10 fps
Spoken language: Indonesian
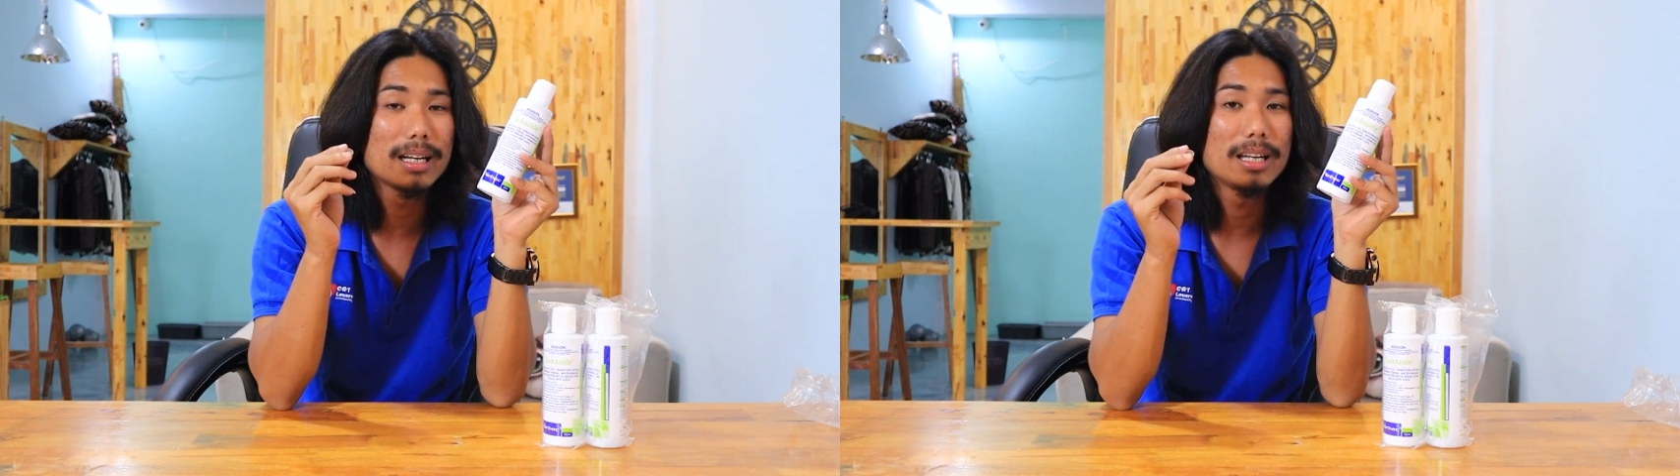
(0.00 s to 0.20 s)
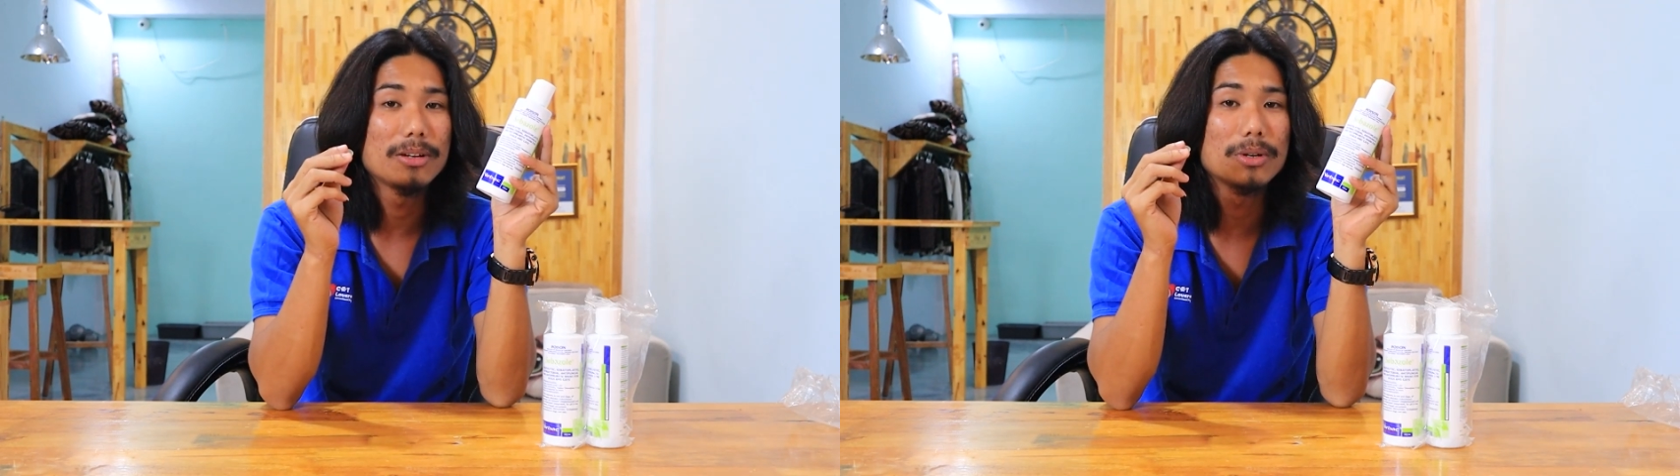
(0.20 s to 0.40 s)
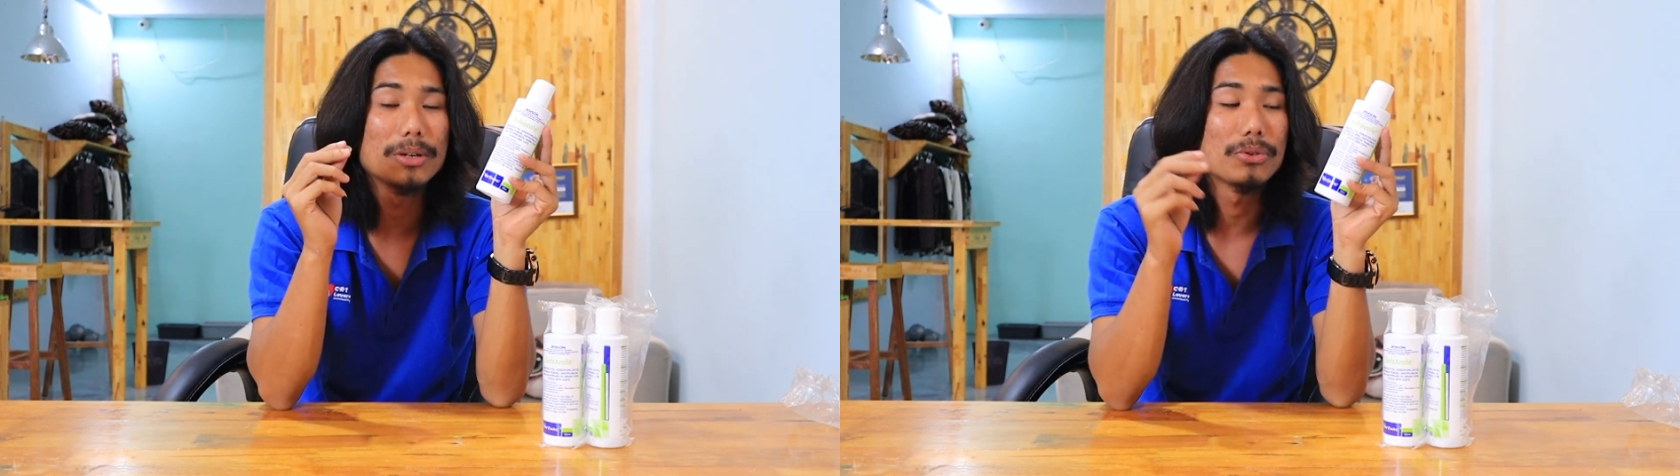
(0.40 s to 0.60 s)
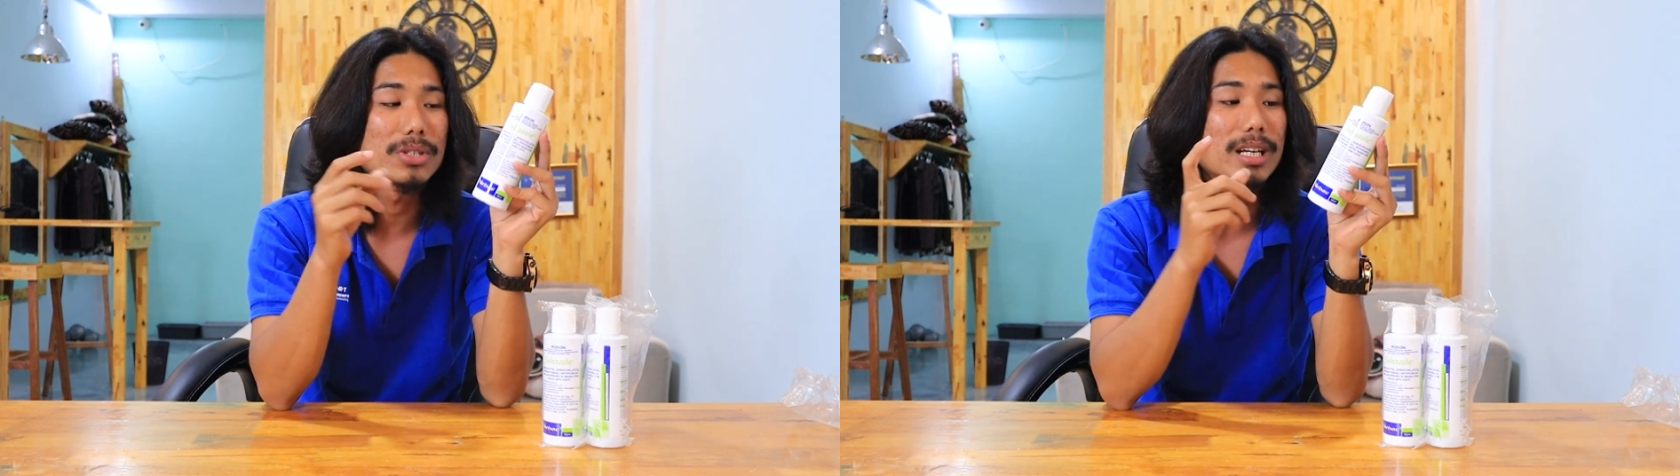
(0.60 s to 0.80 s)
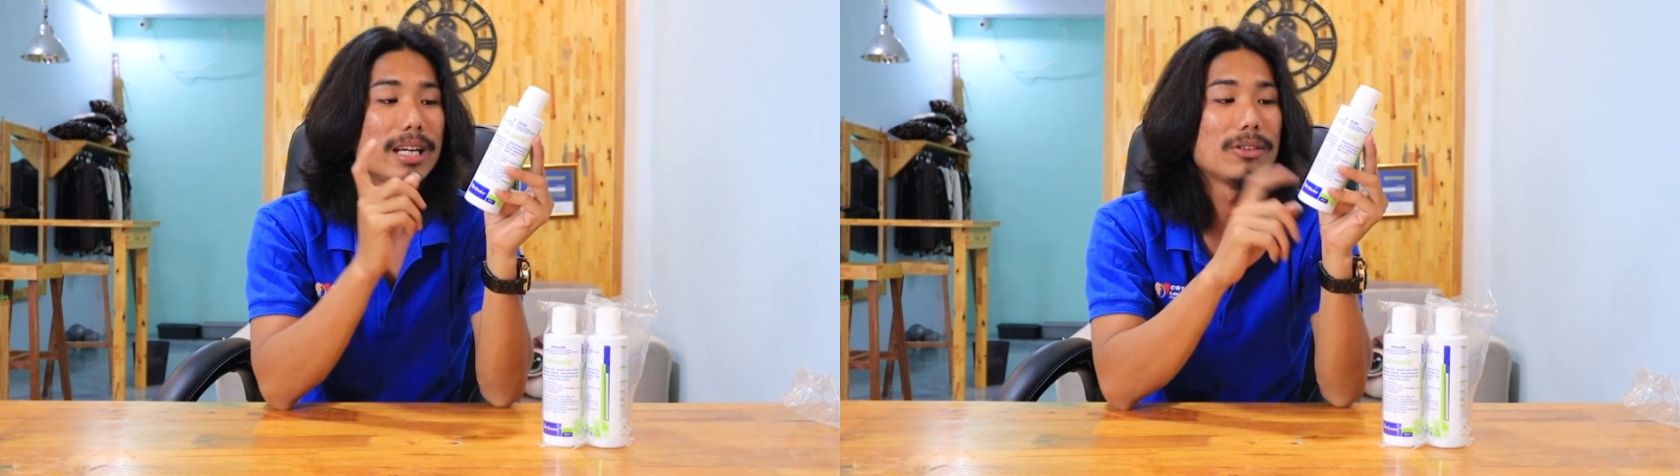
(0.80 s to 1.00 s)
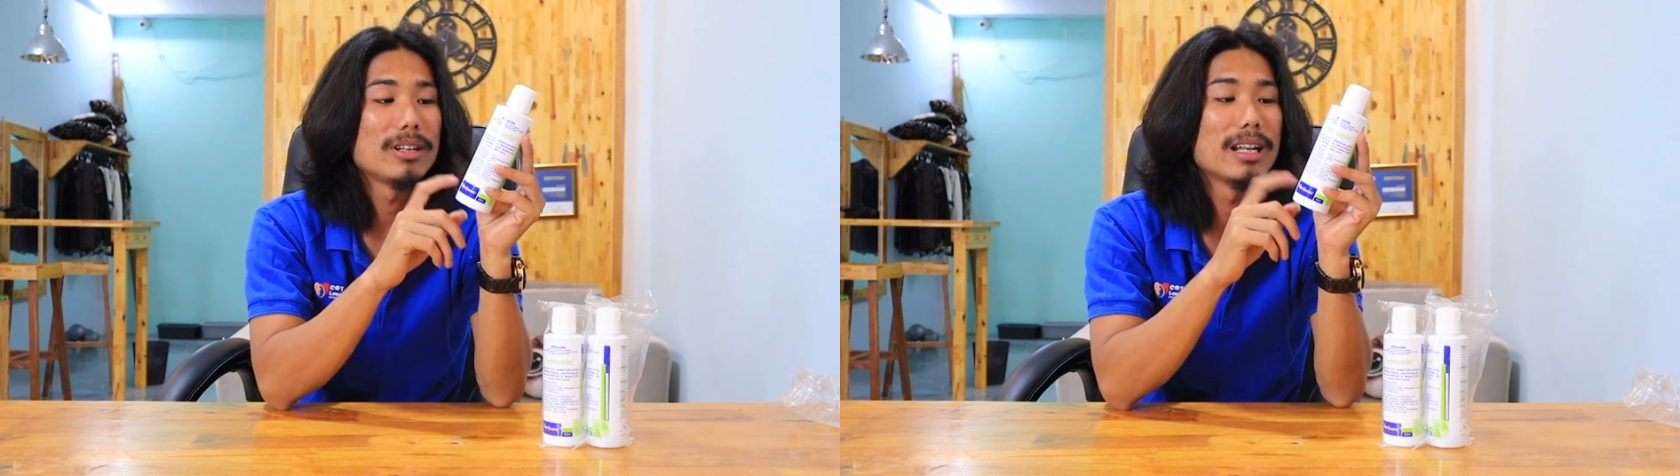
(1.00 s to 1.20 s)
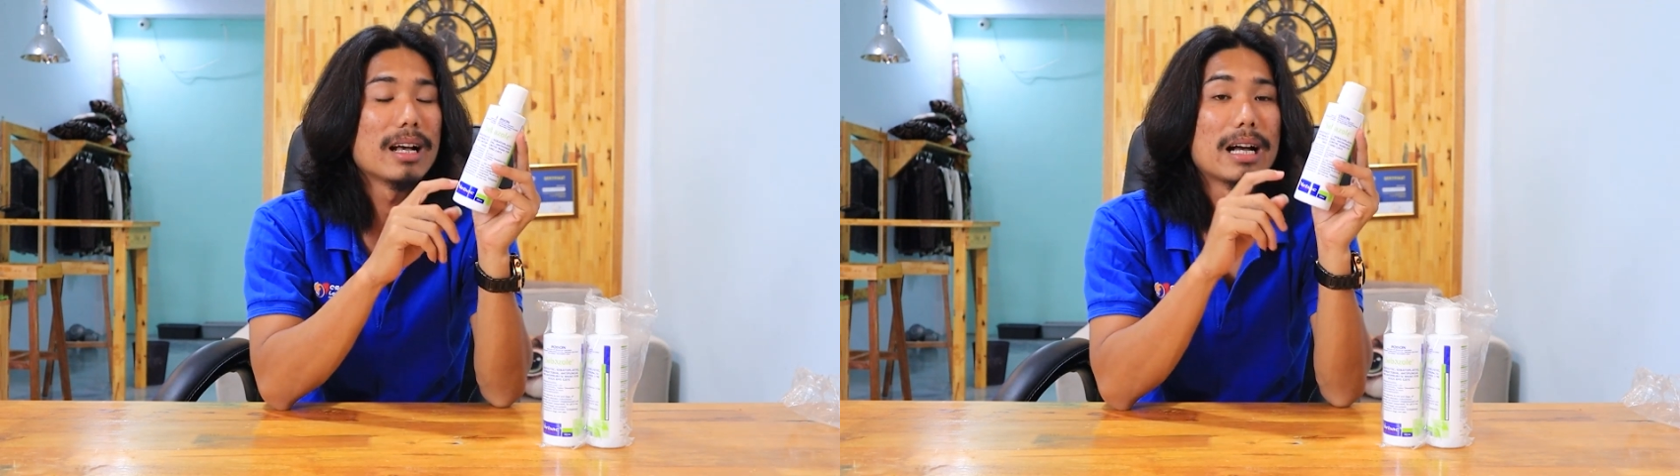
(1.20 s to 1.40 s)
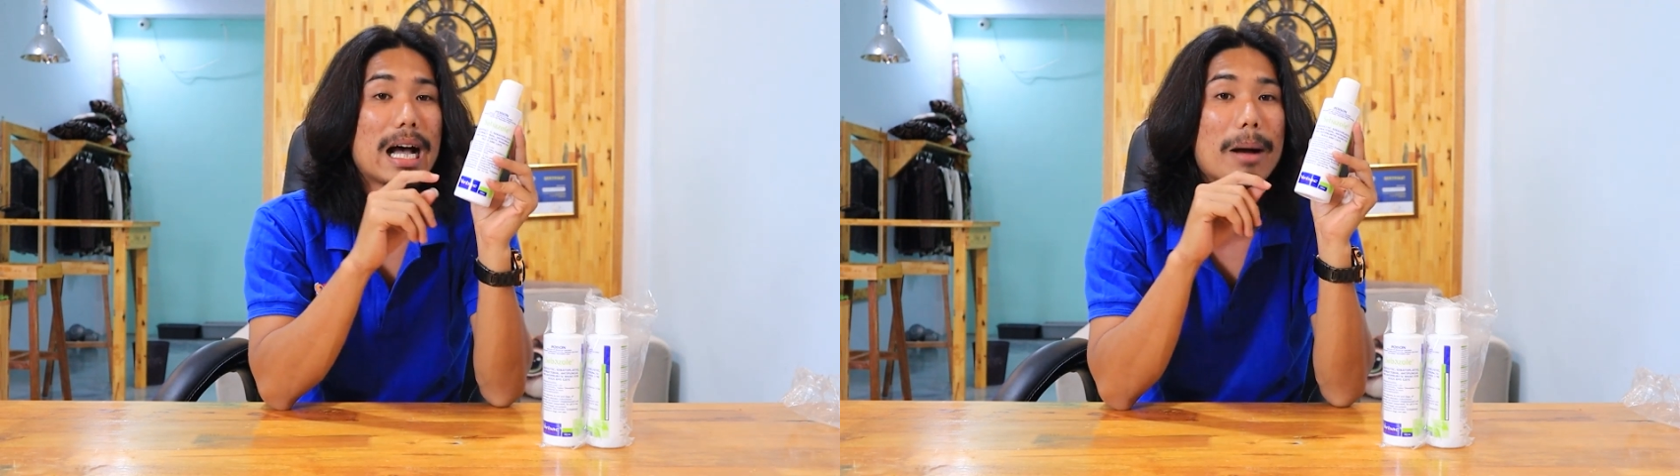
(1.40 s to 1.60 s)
ada di kulit kucing itu tidak